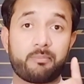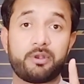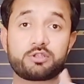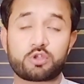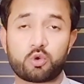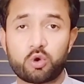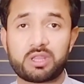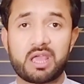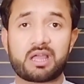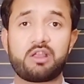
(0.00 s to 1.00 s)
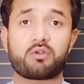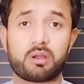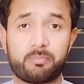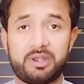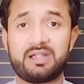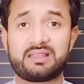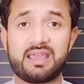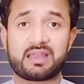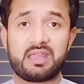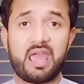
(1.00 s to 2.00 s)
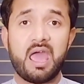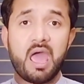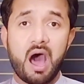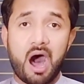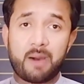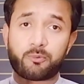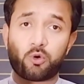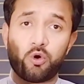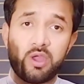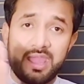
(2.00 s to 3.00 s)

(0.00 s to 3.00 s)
आपने जरूर देखनी और कंप्लीट देखनी है आपको